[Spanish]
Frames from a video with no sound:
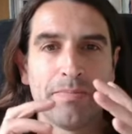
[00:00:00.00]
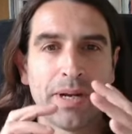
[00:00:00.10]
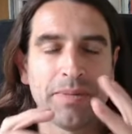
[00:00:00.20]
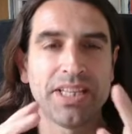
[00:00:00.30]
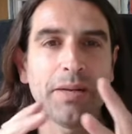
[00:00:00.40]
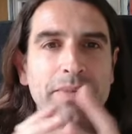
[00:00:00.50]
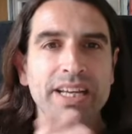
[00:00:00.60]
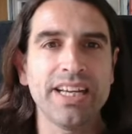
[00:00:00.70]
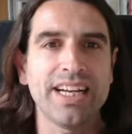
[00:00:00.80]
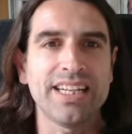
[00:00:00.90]

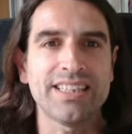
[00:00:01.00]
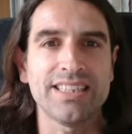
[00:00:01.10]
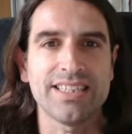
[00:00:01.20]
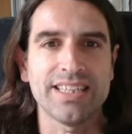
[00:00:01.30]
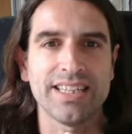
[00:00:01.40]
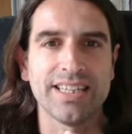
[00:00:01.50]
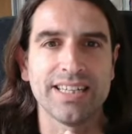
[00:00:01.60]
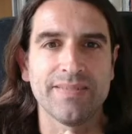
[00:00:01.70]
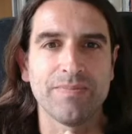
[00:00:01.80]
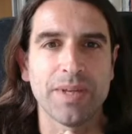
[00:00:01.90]
Permitirme, antes
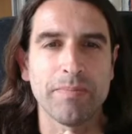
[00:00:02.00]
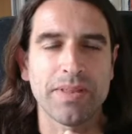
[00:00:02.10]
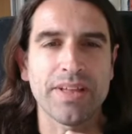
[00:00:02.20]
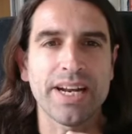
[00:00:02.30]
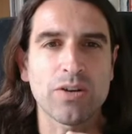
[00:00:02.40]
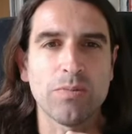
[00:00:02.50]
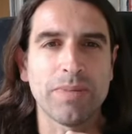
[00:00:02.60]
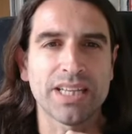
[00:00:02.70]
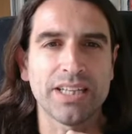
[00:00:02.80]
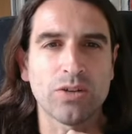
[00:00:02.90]
de, empezar a
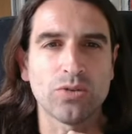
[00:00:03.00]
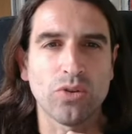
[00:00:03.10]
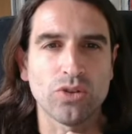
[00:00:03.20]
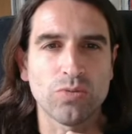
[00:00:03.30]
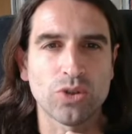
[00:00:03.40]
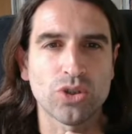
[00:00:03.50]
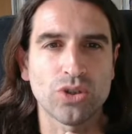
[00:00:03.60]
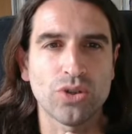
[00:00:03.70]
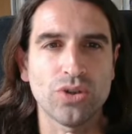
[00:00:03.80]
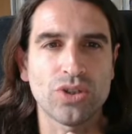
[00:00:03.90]
compartir con todos
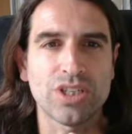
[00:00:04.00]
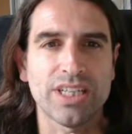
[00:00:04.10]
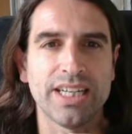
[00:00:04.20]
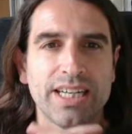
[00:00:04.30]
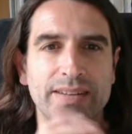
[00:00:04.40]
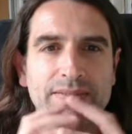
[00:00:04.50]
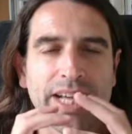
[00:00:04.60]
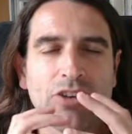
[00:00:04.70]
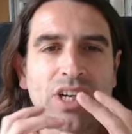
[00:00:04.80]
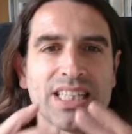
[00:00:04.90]
vosotros, eh,
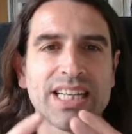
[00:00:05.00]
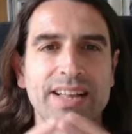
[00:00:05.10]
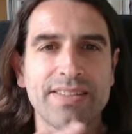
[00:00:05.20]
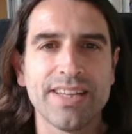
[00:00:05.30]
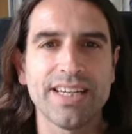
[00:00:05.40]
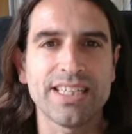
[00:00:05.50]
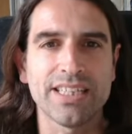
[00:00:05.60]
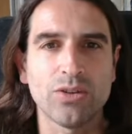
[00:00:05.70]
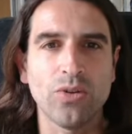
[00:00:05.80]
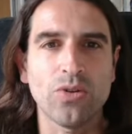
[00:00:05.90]
daros las
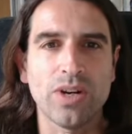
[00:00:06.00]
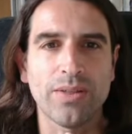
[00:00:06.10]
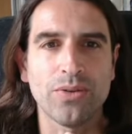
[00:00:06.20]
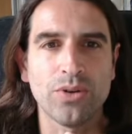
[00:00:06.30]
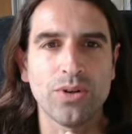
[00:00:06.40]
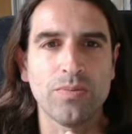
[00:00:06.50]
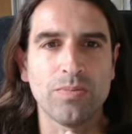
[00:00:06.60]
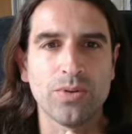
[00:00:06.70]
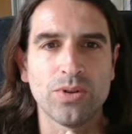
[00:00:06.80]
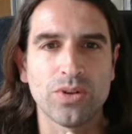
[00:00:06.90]
gracias de todo corazón
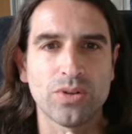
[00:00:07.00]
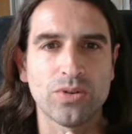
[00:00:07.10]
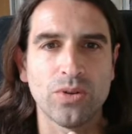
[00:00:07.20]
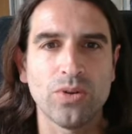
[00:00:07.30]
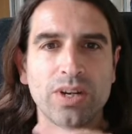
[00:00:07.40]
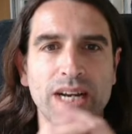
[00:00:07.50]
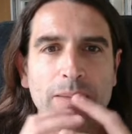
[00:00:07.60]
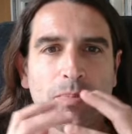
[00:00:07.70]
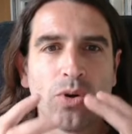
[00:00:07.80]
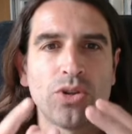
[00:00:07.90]
por todo
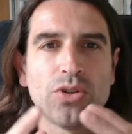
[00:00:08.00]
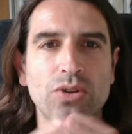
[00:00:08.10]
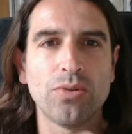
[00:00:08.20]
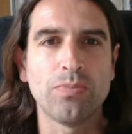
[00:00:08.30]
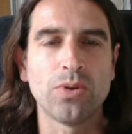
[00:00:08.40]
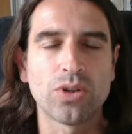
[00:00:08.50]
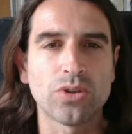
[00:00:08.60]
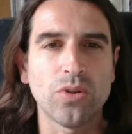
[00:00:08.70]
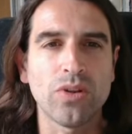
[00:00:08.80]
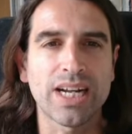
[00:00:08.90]
el apoyo,
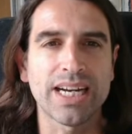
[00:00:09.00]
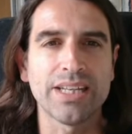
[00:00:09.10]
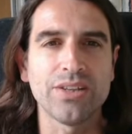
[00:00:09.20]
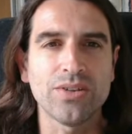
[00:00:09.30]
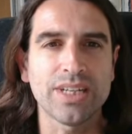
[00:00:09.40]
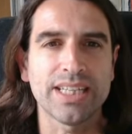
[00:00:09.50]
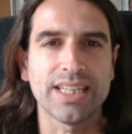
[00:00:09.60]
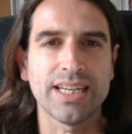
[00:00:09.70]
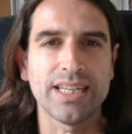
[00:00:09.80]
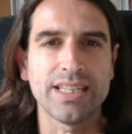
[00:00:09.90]
por todo el cariño que
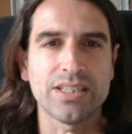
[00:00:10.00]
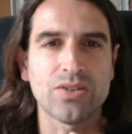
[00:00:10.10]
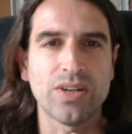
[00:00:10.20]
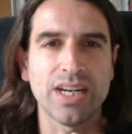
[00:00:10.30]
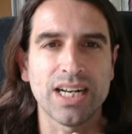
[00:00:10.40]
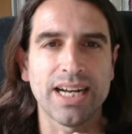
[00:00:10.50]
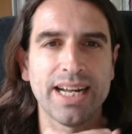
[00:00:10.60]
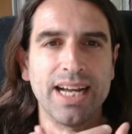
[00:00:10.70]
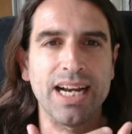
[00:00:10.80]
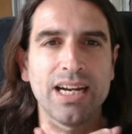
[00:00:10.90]
tenéis con el
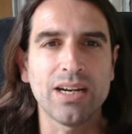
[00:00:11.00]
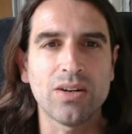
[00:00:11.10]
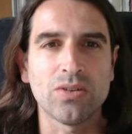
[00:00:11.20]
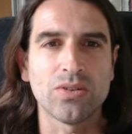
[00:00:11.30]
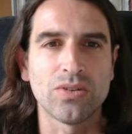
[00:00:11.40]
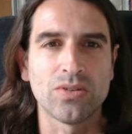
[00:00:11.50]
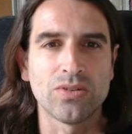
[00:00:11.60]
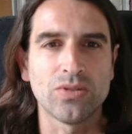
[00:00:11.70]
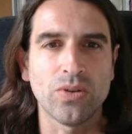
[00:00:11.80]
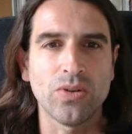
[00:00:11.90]
canal,
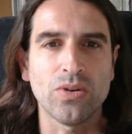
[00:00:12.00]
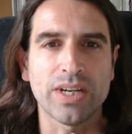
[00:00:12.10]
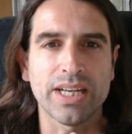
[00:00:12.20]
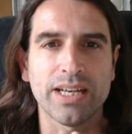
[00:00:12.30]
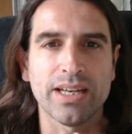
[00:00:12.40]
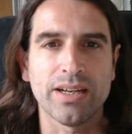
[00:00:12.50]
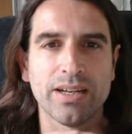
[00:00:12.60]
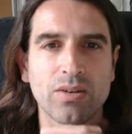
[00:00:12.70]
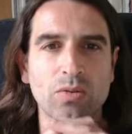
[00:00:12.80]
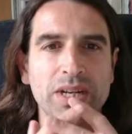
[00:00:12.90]
con todo lo
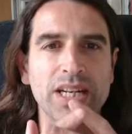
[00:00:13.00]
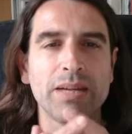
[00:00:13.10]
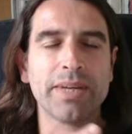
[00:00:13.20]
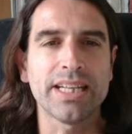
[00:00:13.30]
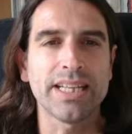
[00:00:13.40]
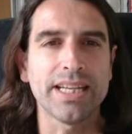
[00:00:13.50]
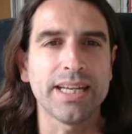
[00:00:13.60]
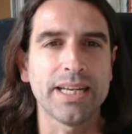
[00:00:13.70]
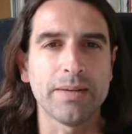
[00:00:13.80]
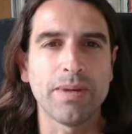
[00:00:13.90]
que
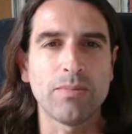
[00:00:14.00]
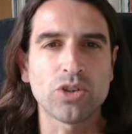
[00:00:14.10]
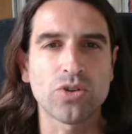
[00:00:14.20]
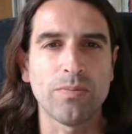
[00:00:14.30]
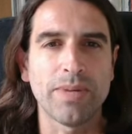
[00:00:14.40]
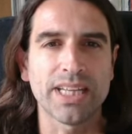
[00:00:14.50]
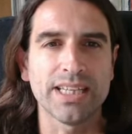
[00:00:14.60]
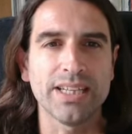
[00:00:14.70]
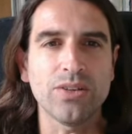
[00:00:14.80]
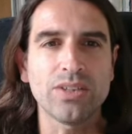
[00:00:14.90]
humildemente eh, vamos
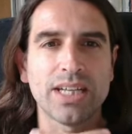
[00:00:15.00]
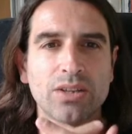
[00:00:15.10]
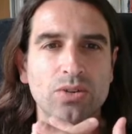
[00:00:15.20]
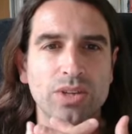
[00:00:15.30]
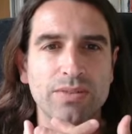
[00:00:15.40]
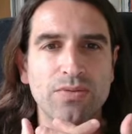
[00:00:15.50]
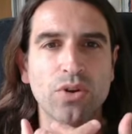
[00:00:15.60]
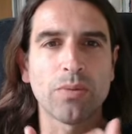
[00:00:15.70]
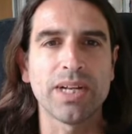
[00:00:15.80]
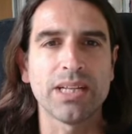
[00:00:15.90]
compartiendo, tanto de
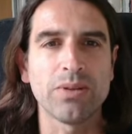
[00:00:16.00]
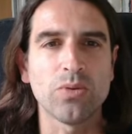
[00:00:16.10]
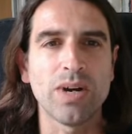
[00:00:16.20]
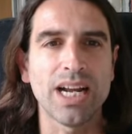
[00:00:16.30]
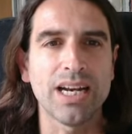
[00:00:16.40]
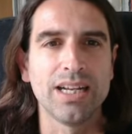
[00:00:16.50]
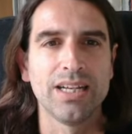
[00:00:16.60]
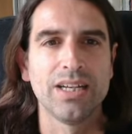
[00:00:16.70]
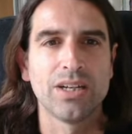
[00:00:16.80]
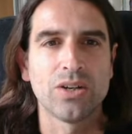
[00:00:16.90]
forma individual
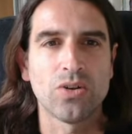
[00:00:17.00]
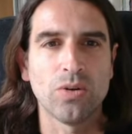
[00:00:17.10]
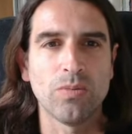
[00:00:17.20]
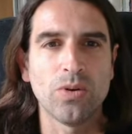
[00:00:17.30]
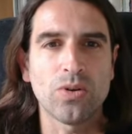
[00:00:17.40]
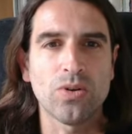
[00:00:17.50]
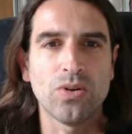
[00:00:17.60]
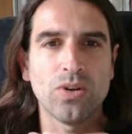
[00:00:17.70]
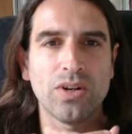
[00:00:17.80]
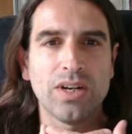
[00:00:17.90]
como
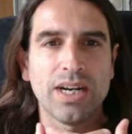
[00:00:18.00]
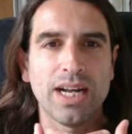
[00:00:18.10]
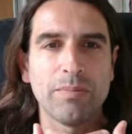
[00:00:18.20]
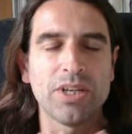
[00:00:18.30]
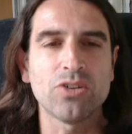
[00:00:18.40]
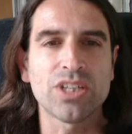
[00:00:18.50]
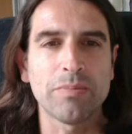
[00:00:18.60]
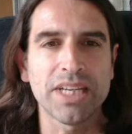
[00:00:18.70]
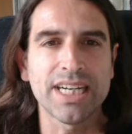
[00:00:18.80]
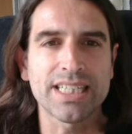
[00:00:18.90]
con amigos y
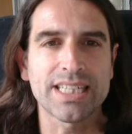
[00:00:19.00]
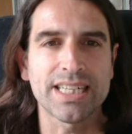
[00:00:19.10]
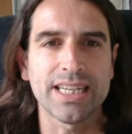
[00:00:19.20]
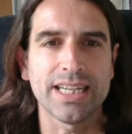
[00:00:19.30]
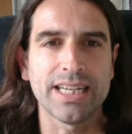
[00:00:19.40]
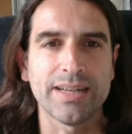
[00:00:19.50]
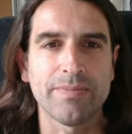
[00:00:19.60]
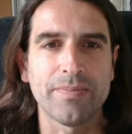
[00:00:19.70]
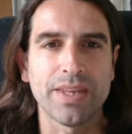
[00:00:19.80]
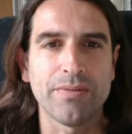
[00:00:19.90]
amigas
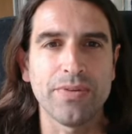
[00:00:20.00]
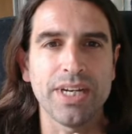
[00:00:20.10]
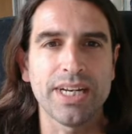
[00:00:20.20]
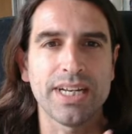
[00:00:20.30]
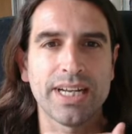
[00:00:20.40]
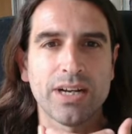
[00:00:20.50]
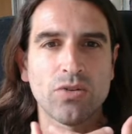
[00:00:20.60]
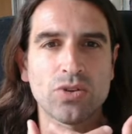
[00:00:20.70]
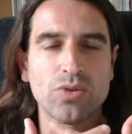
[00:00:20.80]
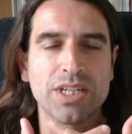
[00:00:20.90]
que, en fin, que
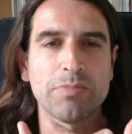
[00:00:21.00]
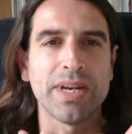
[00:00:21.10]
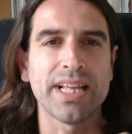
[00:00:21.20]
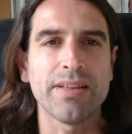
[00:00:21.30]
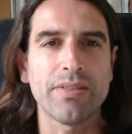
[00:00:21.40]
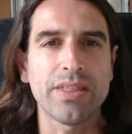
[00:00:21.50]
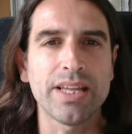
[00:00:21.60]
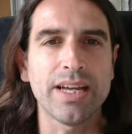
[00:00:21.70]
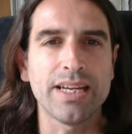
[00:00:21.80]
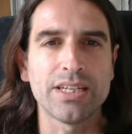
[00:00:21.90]
con su
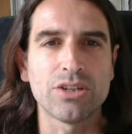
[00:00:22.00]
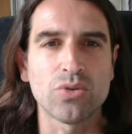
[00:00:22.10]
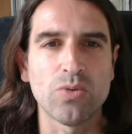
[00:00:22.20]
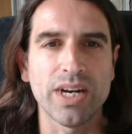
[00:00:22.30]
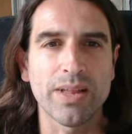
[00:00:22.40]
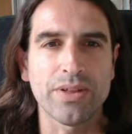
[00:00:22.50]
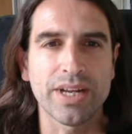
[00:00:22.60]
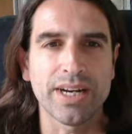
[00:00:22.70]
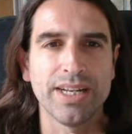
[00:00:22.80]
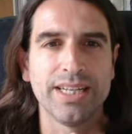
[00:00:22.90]
experiencia y su buen
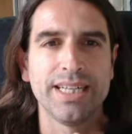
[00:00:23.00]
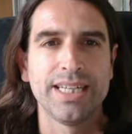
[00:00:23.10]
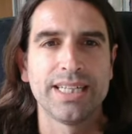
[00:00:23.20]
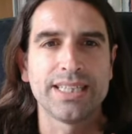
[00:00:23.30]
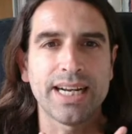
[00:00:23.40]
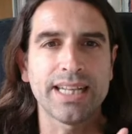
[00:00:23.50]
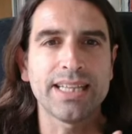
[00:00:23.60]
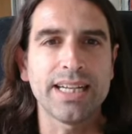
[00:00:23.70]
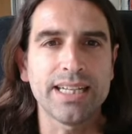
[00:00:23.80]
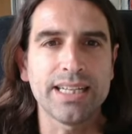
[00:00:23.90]
hacer
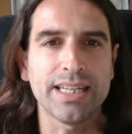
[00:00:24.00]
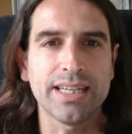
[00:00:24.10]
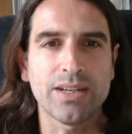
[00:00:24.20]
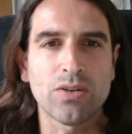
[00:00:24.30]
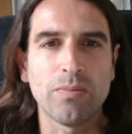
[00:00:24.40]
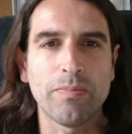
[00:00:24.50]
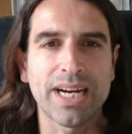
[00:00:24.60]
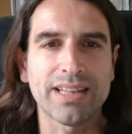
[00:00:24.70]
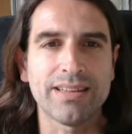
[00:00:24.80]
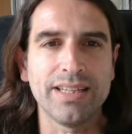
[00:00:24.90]
tratan de
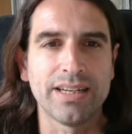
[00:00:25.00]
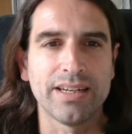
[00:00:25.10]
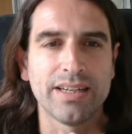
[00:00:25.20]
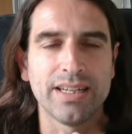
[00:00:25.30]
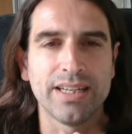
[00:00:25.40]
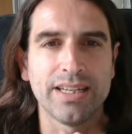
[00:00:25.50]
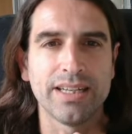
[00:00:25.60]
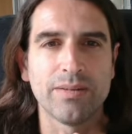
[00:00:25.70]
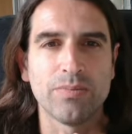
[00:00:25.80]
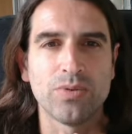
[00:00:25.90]
compartir
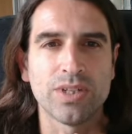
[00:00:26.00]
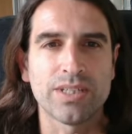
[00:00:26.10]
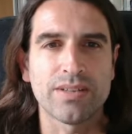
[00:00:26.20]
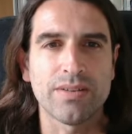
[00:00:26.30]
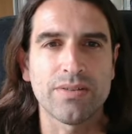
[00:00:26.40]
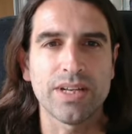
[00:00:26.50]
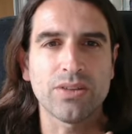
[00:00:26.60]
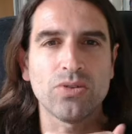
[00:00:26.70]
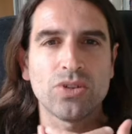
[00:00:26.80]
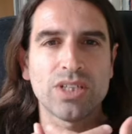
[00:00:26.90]
eh, pues,
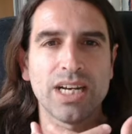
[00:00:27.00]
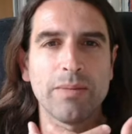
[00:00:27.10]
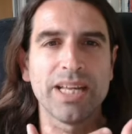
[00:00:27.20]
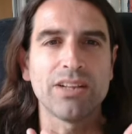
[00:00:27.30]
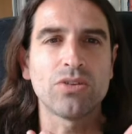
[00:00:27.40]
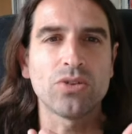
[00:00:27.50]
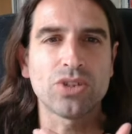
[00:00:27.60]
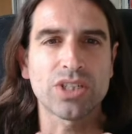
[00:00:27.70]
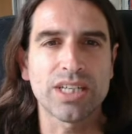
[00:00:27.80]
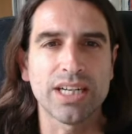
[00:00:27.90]
ciertos
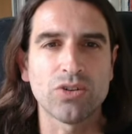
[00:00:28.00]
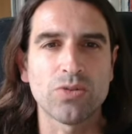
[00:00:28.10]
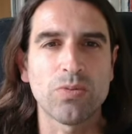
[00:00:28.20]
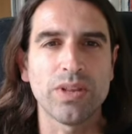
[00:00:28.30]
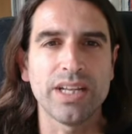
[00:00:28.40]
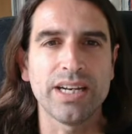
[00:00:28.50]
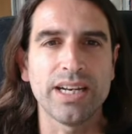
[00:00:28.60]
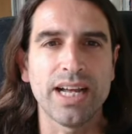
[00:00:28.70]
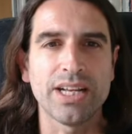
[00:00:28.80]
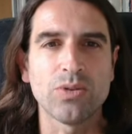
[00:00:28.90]
elementos que nos
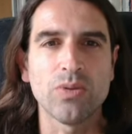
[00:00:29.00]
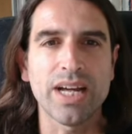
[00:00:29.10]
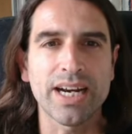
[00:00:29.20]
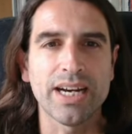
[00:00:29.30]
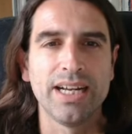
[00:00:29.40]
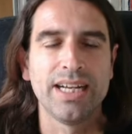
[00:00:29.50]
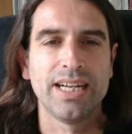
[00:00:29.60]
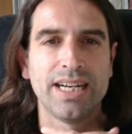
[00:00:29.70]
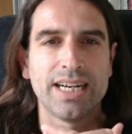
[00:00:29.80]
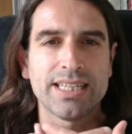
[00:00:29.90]
pueden ayudar
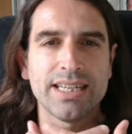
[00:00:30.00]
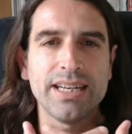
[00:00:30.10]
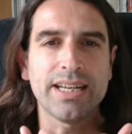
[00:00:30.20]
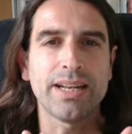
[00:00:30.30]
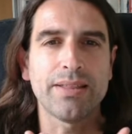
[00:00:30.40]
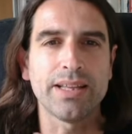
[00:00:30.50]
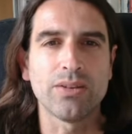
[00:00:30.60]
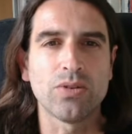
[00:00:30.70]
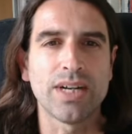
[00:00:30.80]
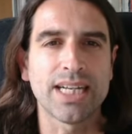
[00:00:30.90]
a seguir
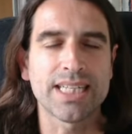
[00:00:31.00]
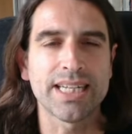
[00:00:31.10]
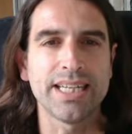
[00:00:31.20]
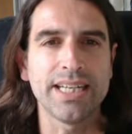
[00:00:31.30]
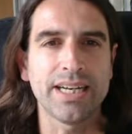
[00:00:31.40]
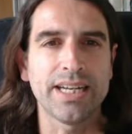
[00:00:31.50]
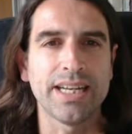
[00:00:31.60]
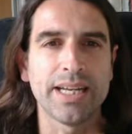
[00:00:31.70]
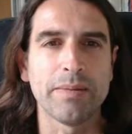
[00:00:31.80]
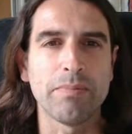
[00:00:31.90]
creciendo, a seguir
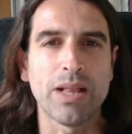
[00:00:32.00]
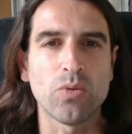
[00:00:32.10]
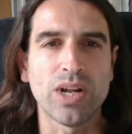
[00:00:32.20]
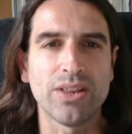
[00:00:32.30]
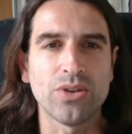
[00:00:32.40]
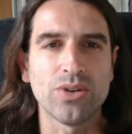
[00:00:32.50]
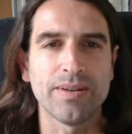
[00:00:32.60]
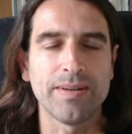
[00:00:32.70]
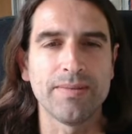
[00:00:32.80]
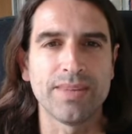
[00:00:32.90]
eh,
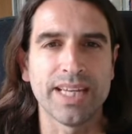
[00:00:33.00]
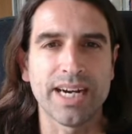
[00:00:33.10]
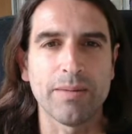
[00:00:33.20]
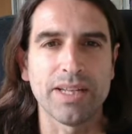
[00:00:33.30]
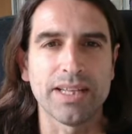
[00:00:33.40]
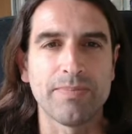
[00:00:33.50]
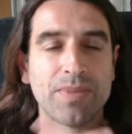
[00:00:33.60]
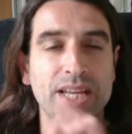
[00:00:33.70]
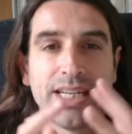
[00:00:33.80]
madurando internamente.